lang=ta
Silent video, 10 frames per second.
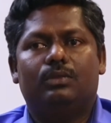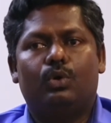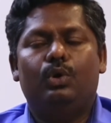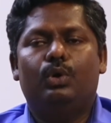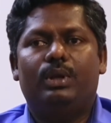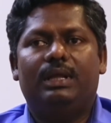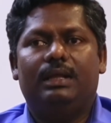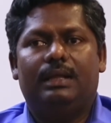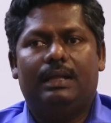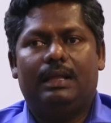தொண்ணூறு
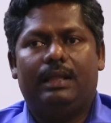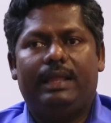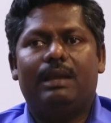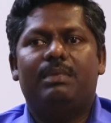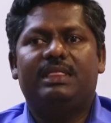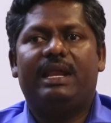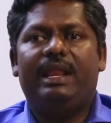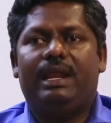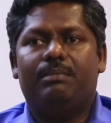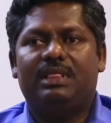
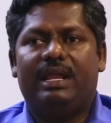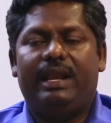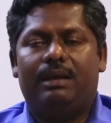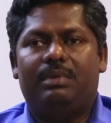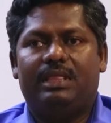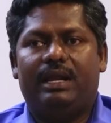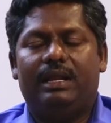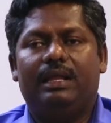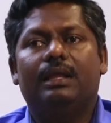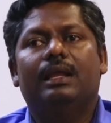எண்பத்தேழு எண்பத்தேழு எண்பத்தேழு